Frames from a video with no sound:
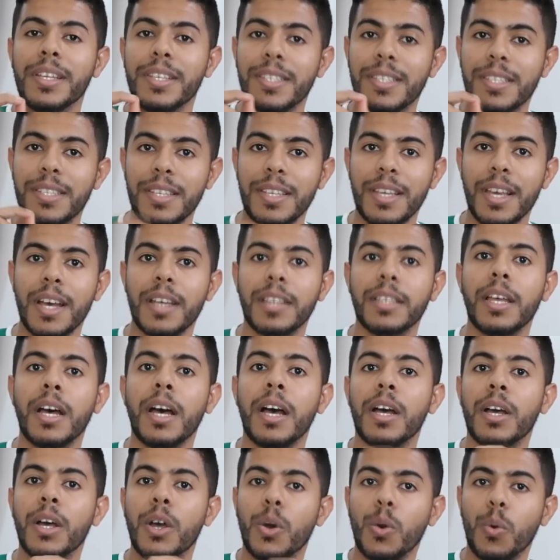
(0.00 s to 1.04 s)

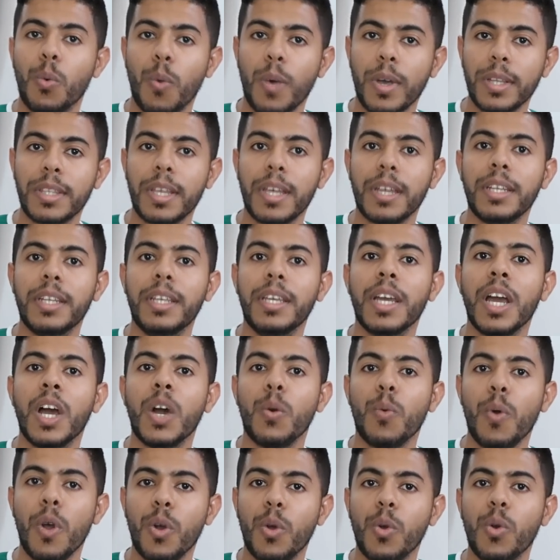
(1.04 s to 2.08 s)
سيادة
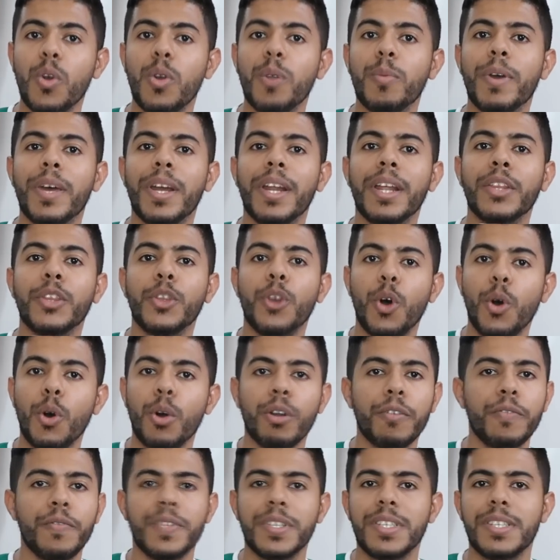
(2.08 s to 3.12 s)
وطنية وكل بلد
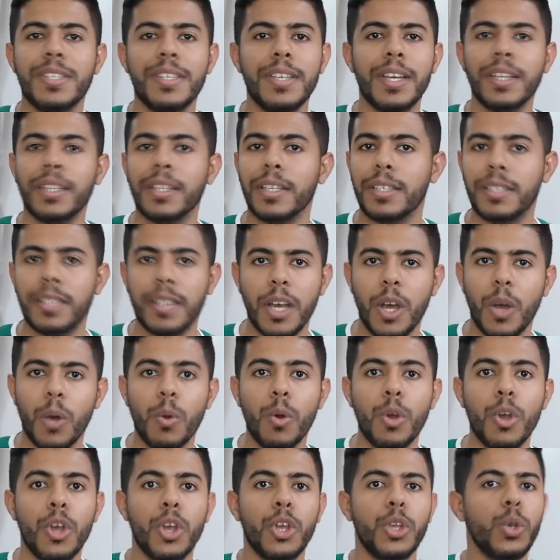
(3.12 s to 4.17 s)
حر في السيادة
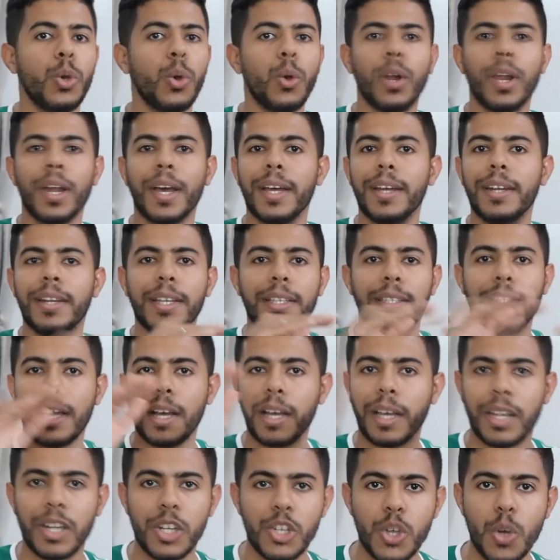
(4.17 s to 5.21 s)
تاعو يغلق
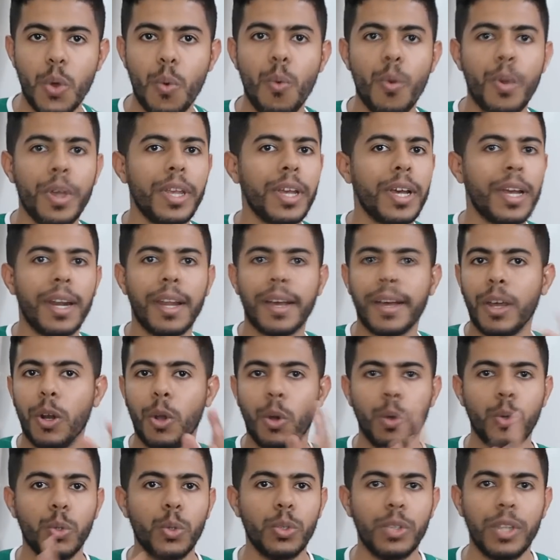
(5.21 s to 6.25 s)
النطاق الجوي يغلق
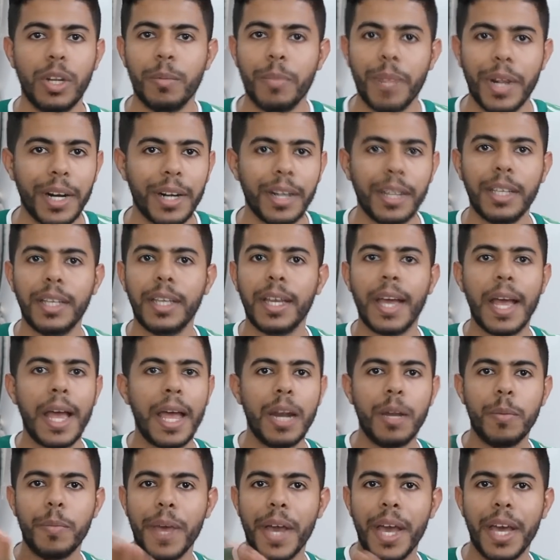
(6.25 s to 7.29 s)
الحدود
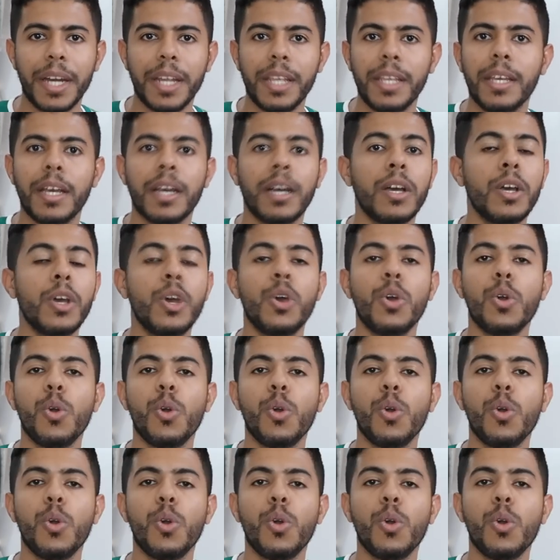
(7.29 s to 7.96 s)
البرية البحرية